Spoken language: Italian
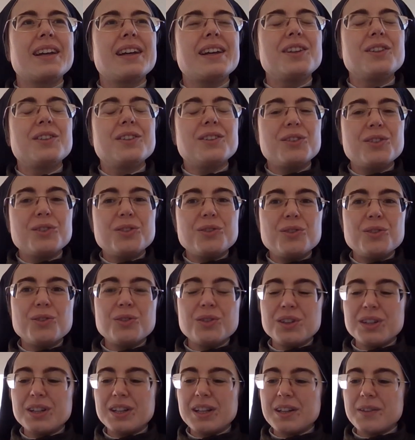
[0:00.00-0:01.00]
che
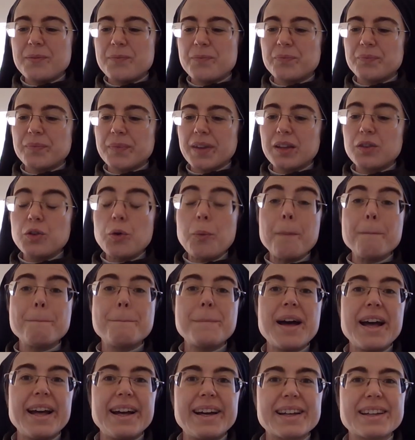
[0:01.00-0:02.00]
non,
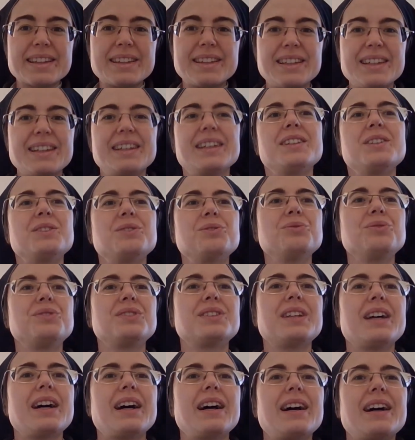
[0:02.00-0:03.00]
non perde
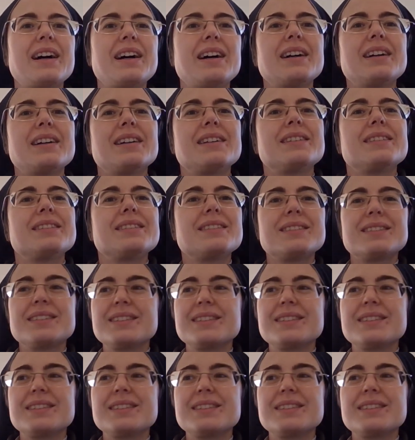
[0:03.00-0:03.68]
tutta,